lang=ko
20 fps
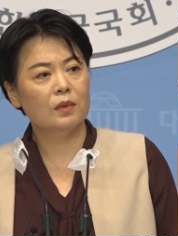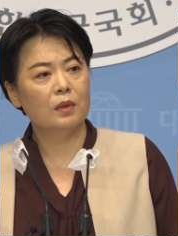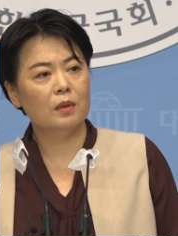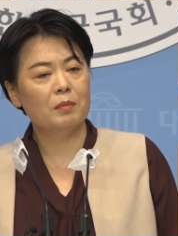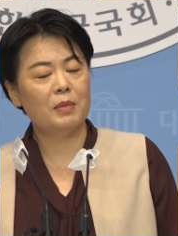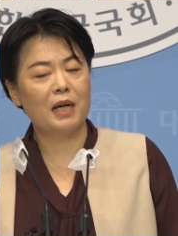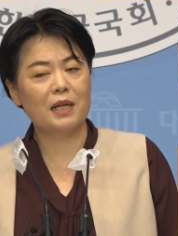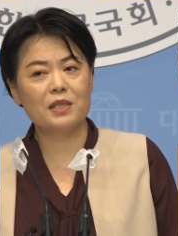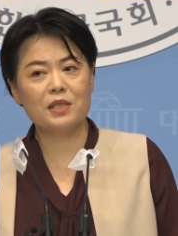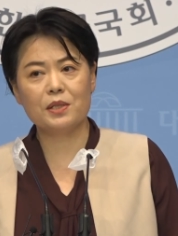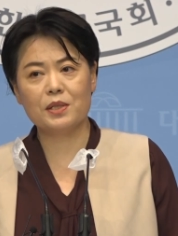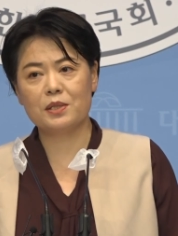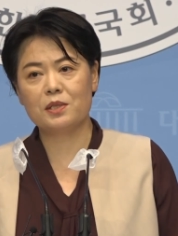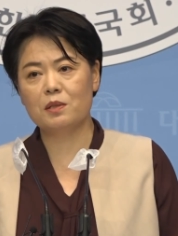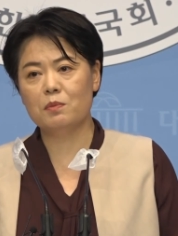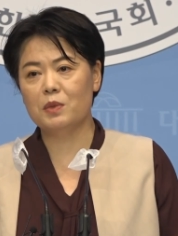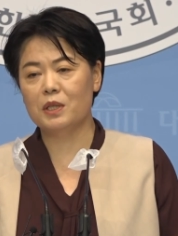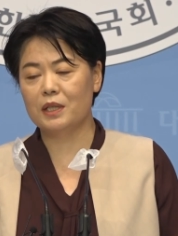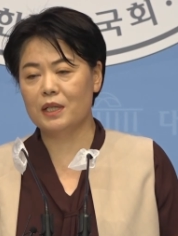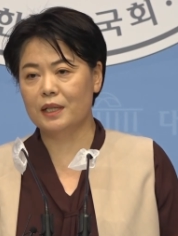
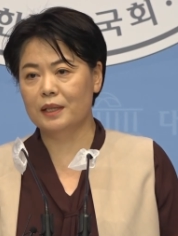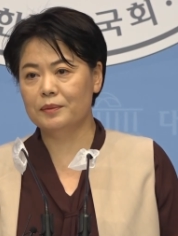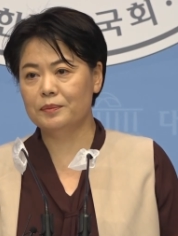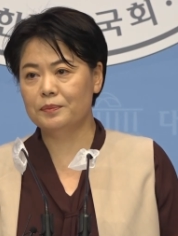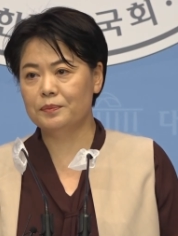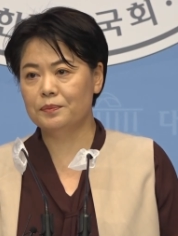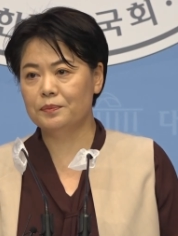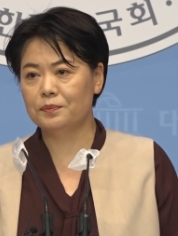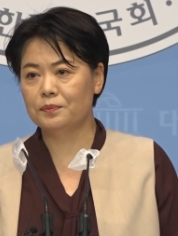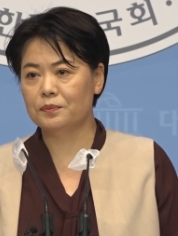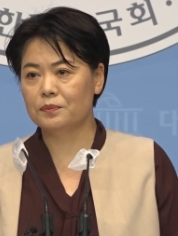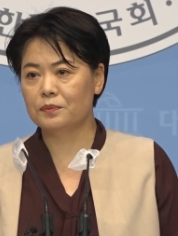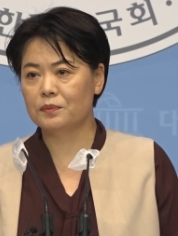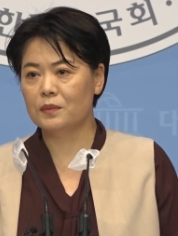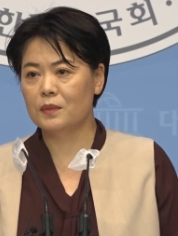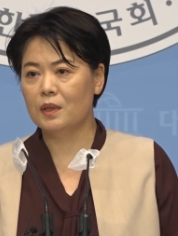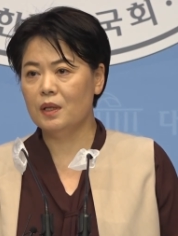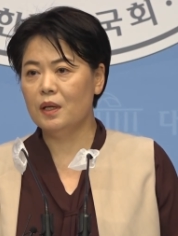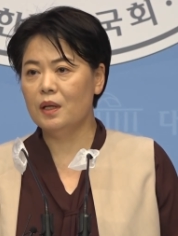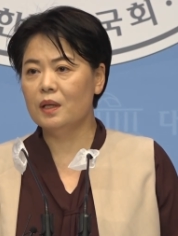방치했습니다.
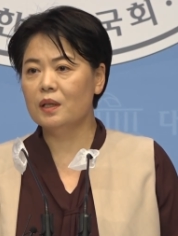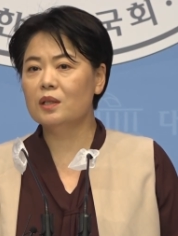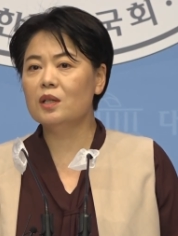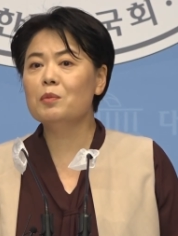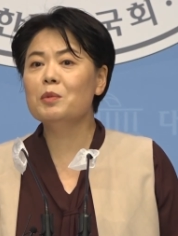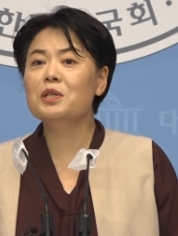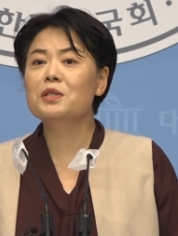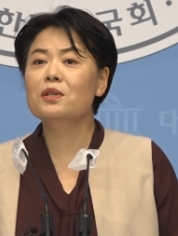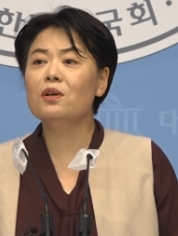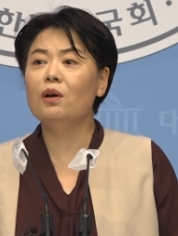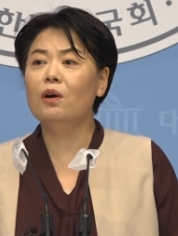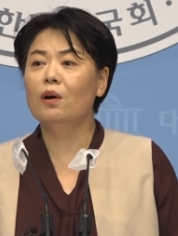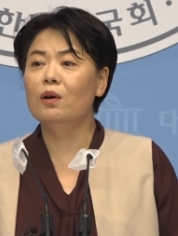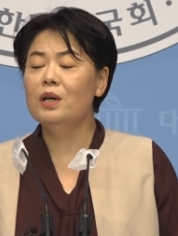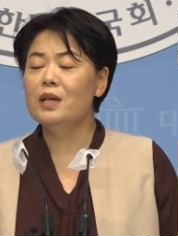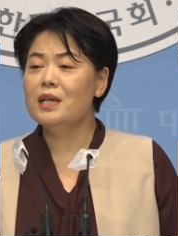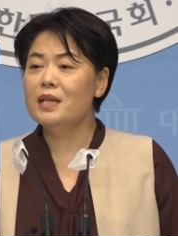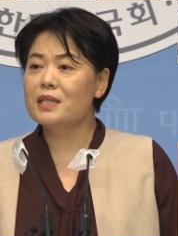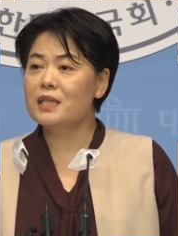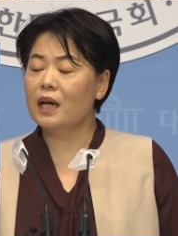그러면서
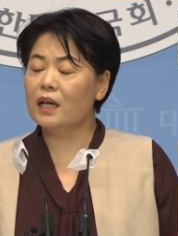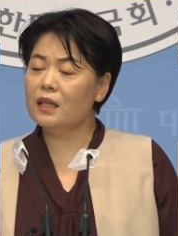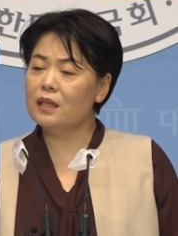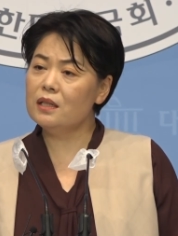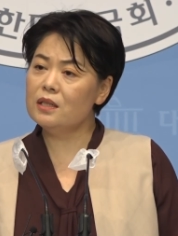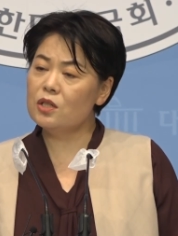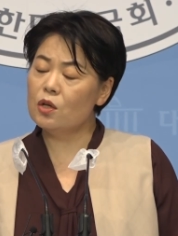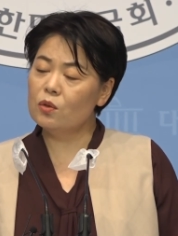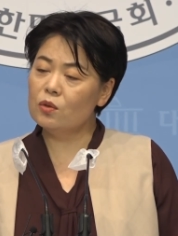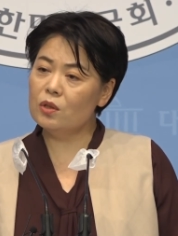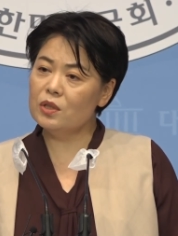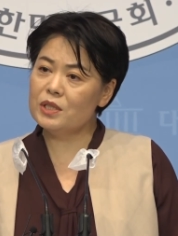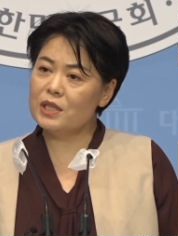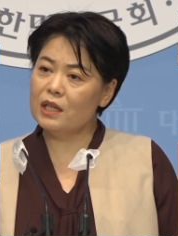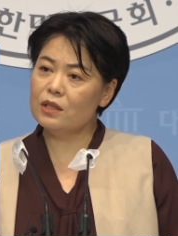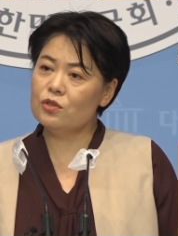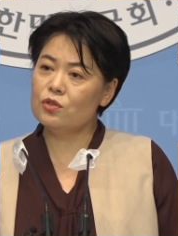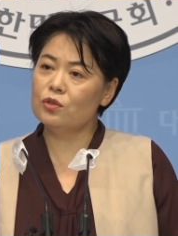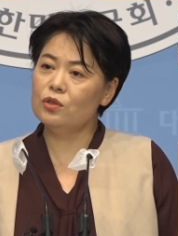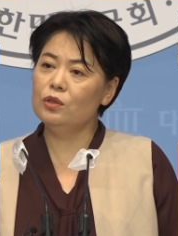자기들 정권
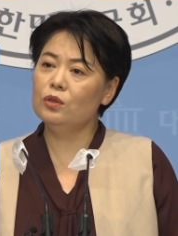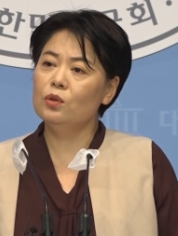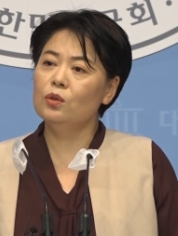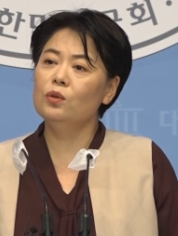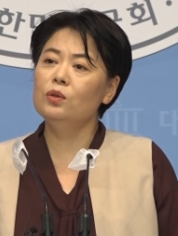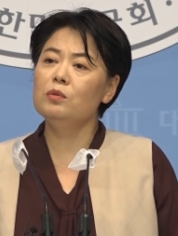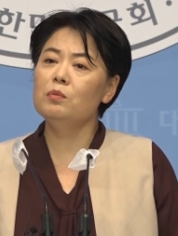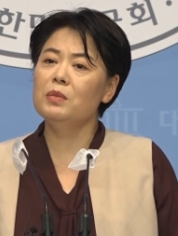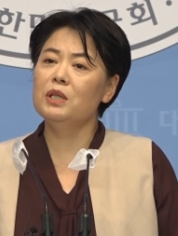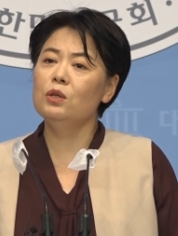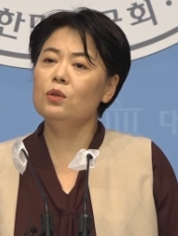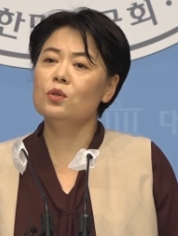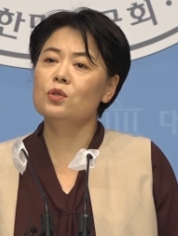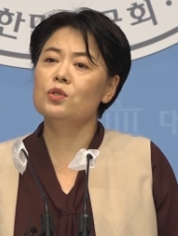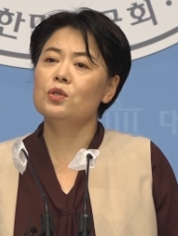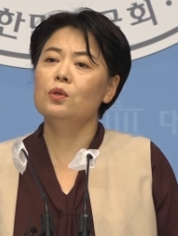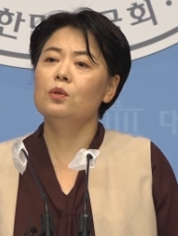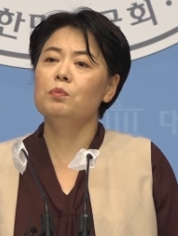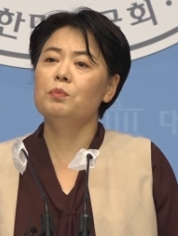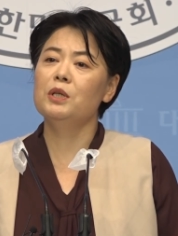창출을 도운
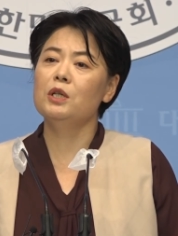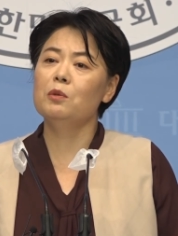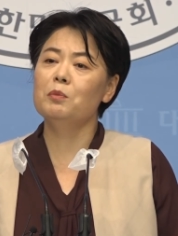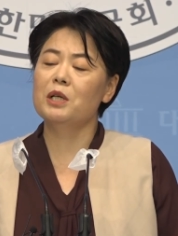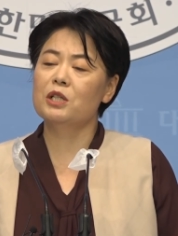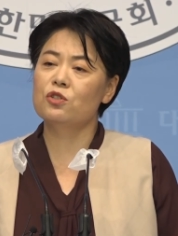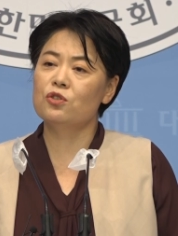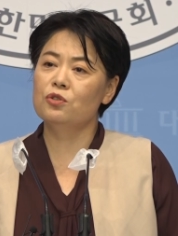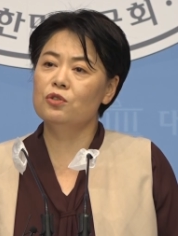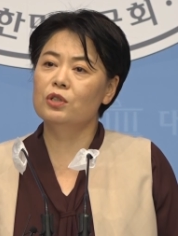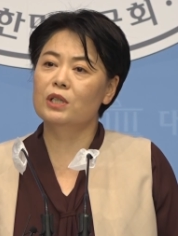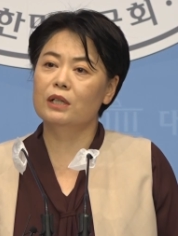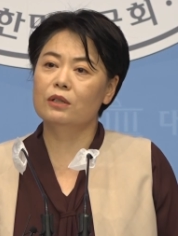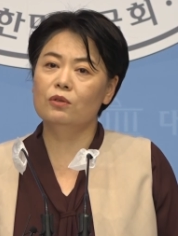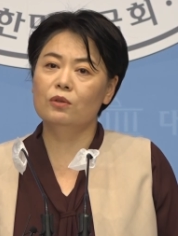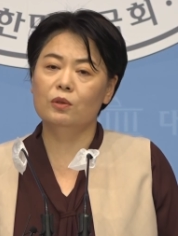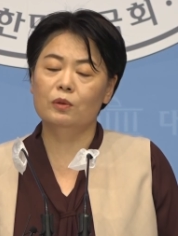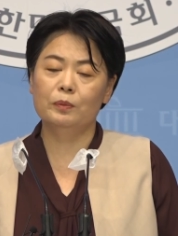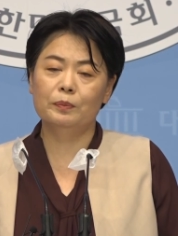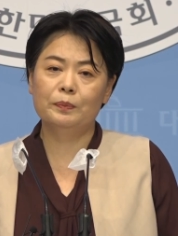민노총 비위
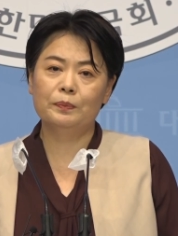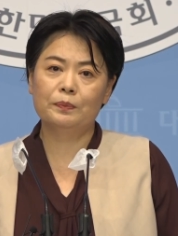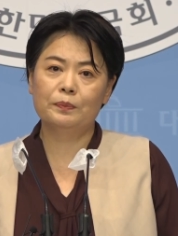맞추느라고